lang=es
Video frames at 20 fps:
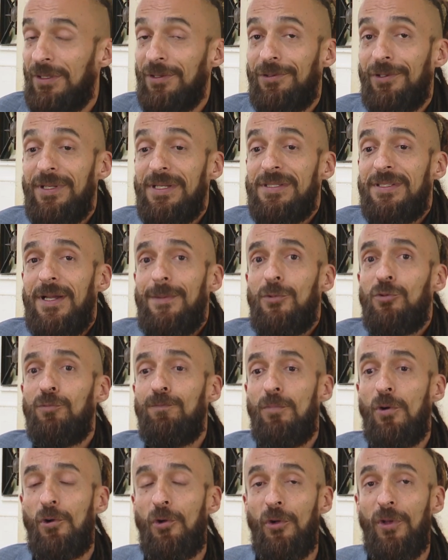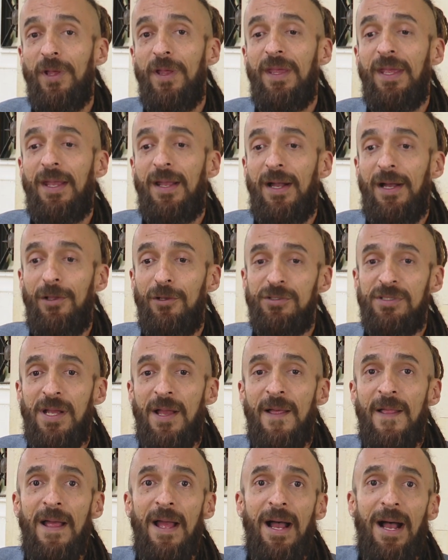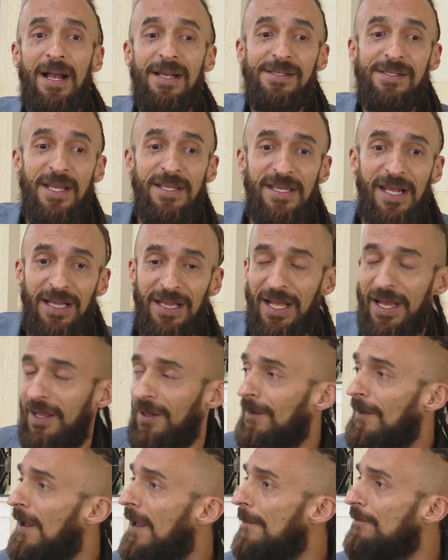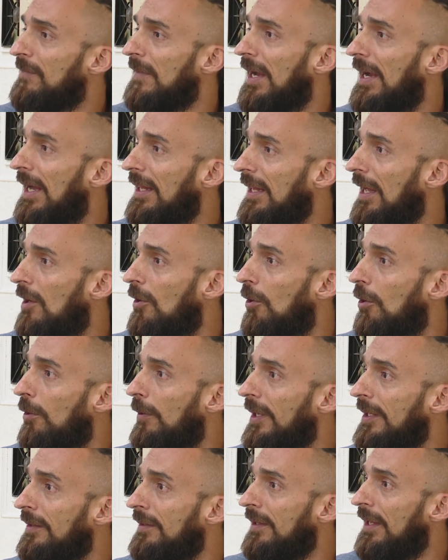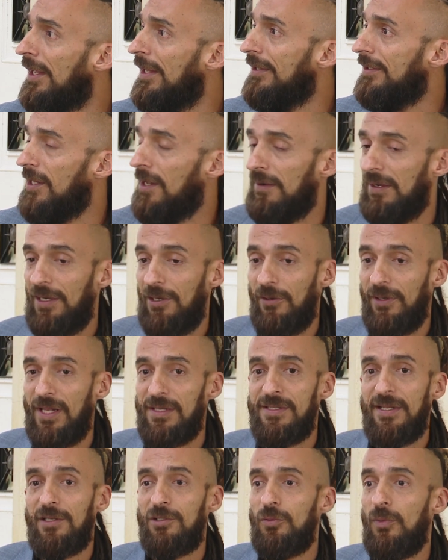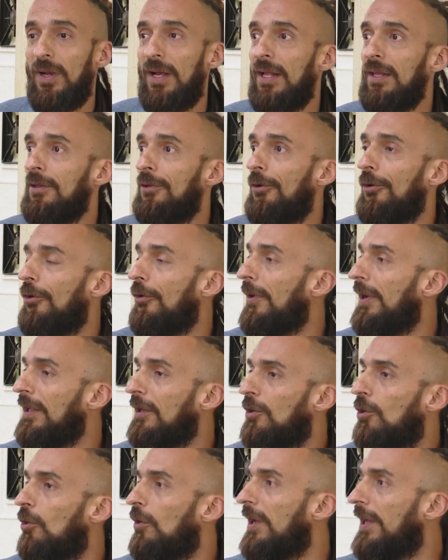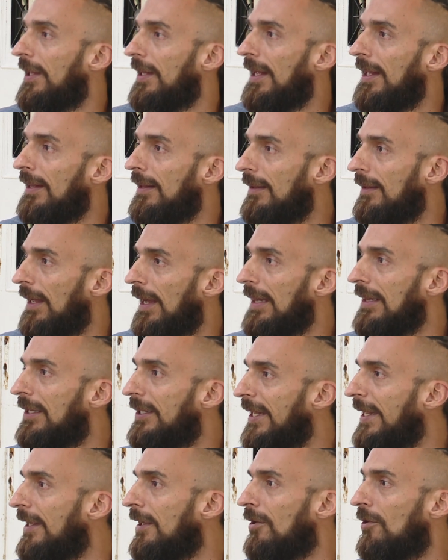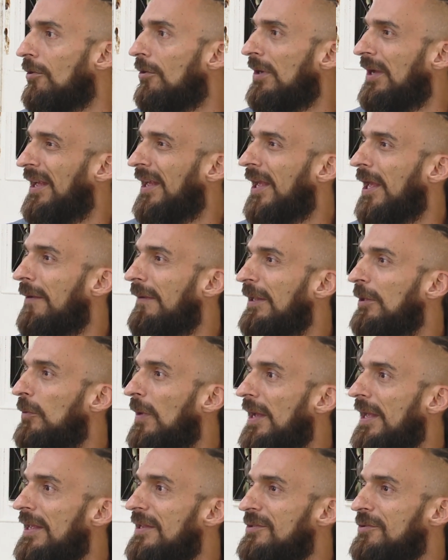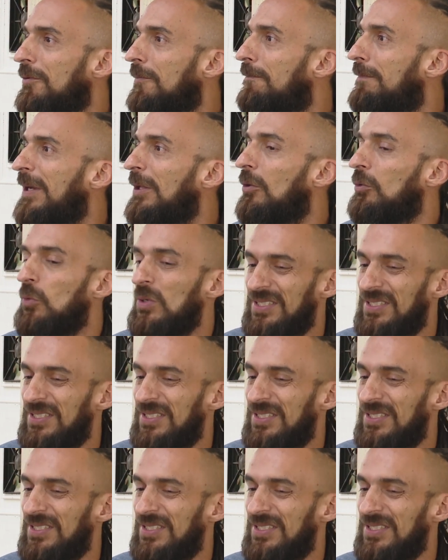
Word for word: Entonces estamos un poco dedicados a señalar a la joven, trabajadora sexual o encoger al, al gringo que vino a eso, pero no